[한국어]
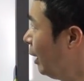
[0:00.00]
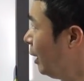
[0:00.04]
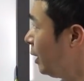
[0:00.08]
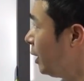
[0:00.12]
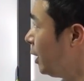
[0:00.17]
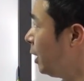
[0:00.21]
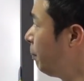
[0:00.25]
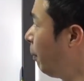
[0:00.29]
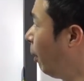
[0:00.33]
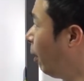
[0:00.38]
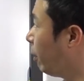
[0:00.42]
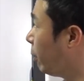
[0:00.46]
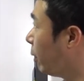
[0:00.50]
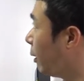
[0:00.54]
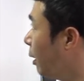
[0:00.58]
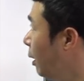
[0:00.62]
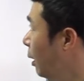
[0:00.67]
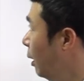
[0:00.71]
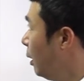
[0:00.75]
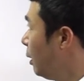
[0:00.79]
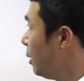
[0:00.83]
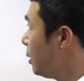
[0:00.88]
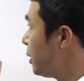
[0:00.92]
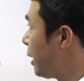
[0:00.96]
이 번
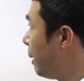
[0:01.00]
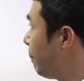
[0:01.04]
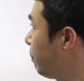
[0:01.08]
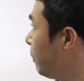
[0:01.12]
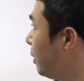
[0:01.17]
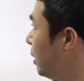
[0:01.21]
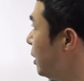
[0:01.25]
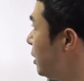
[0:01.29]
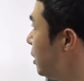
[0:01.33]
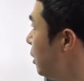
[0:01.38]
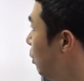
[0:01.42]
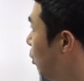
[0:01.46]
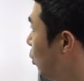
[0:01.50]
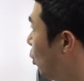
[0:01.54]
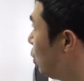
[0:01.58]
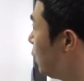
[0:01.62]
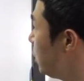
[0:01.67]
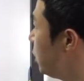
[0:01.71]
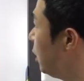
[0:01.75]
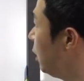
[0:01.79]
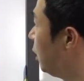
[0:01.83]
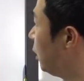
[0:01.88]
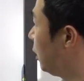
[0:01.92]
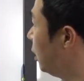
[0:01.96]
삼기
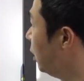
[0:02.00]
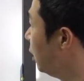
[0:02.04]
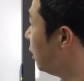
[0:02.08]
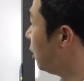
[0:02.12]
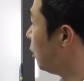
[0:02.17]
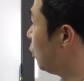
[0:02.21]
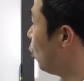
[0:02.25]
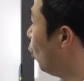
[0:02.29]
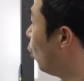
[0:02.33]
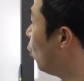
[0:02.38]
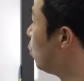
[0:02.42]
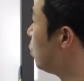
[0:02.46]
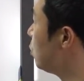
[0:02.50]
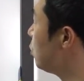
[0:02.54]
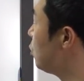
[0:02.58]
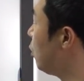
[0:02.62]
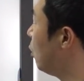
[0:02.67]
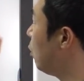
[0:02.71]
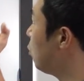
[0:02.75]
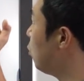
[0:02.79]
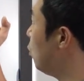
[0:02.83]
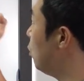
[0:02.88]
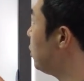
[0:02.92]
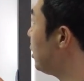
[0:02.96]
신도시 등
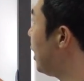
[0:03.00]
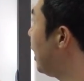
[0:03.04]
용적률